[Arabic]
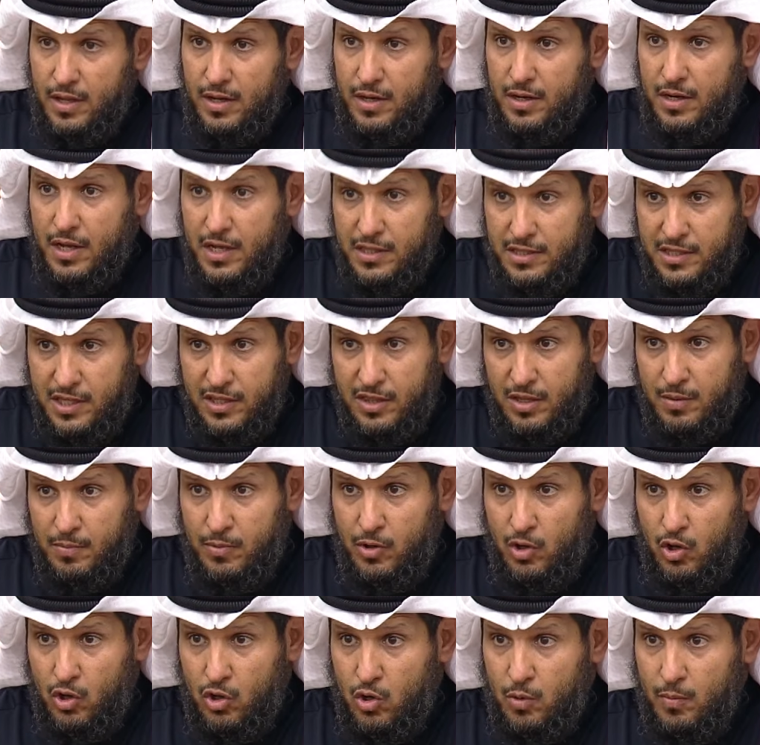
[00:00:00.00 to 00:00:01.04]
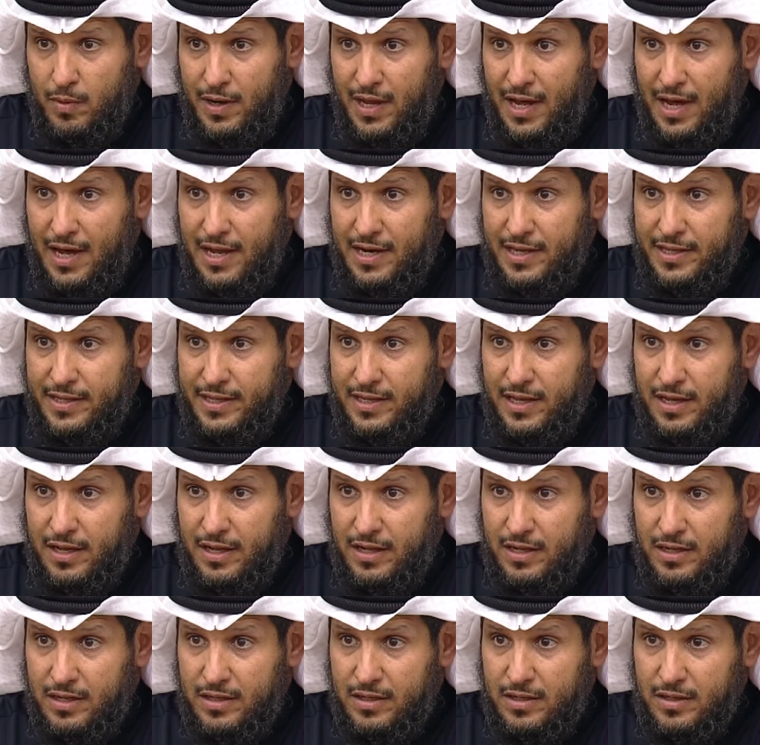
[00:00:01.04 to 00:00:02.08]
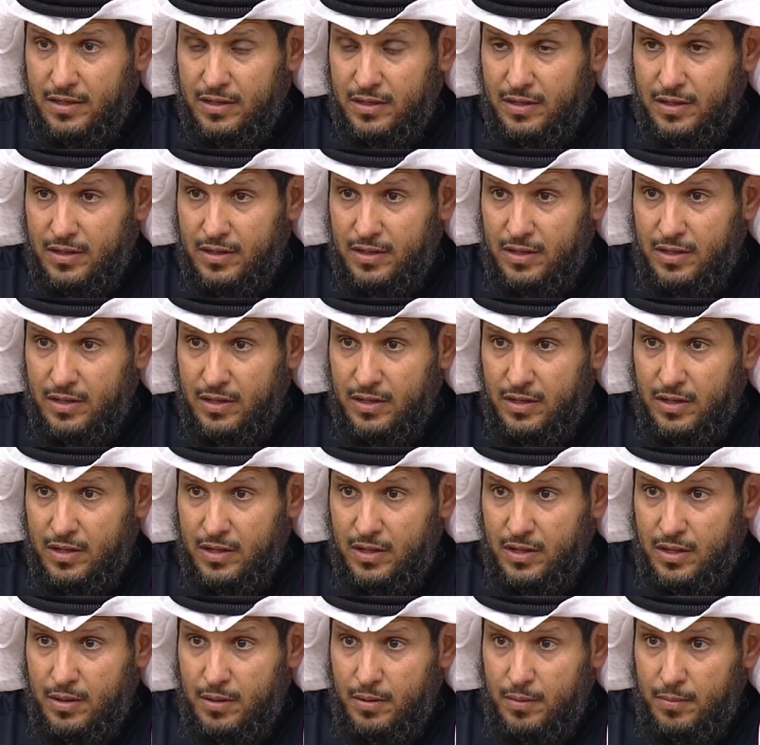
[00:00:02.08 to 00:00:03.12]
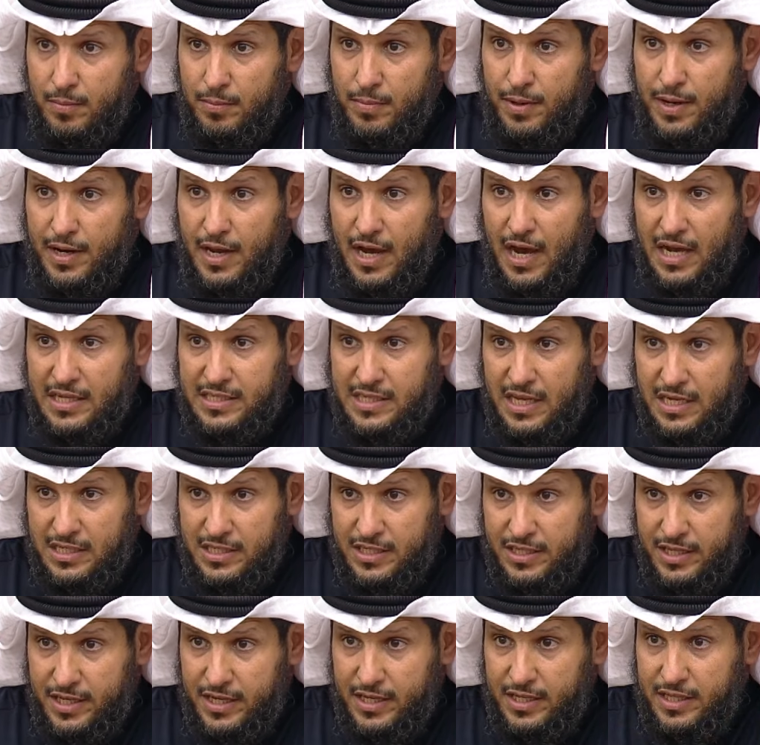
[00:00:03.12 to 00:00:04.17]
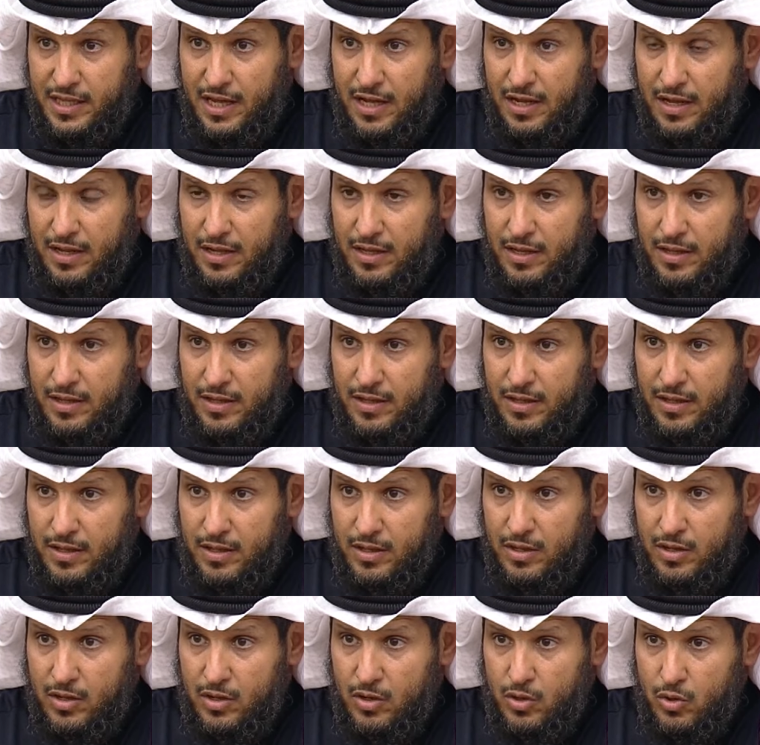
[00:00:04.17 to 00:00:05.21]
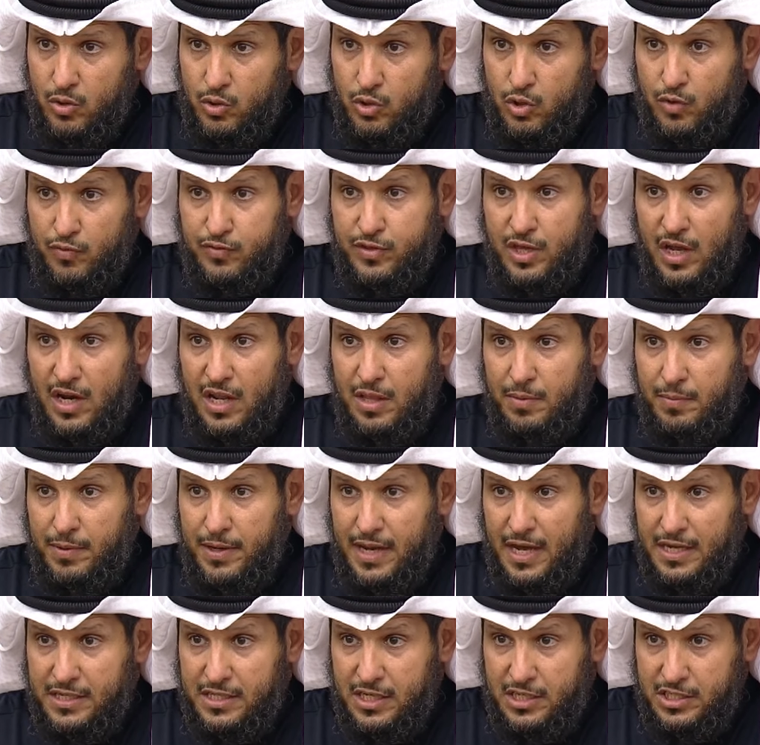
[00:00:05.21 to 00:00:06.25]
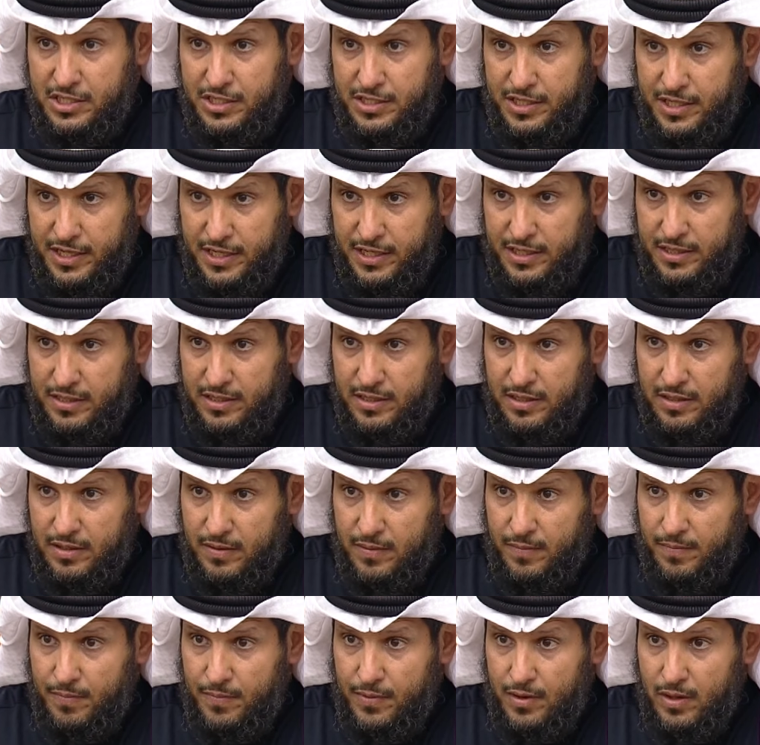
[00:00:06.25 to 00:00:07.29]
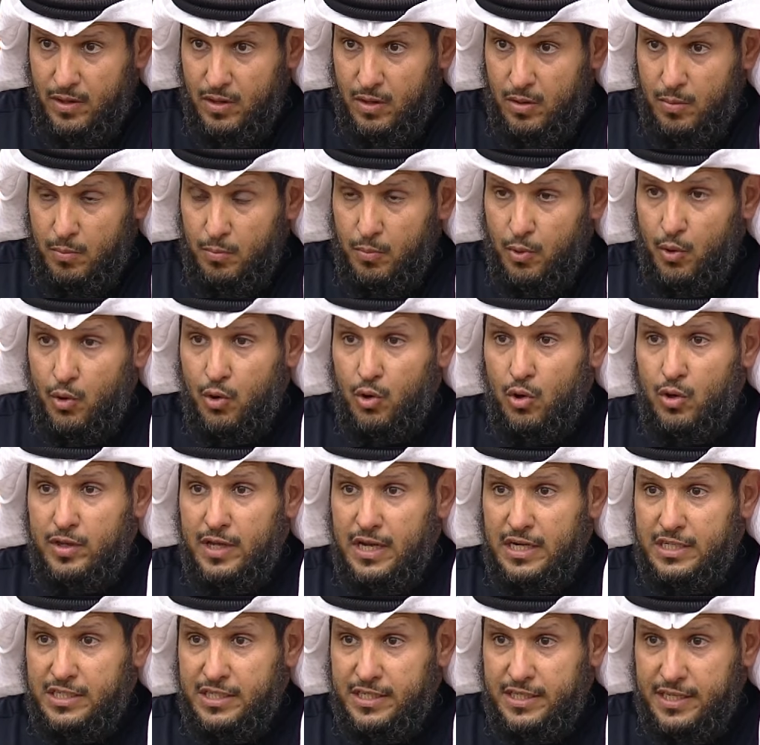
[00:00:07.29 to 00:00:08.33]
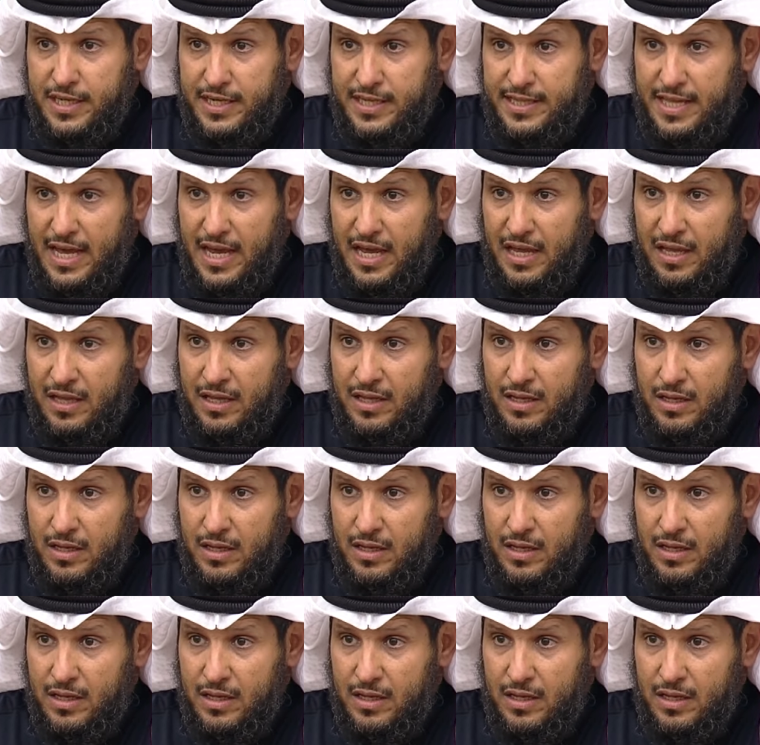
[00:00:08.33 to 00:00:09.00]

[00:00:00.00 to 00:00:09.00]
ننتظر من الحكومة الحالية بالرئاسة الجديدة يفترض بالنهج الجديد بالرؤية الجديدة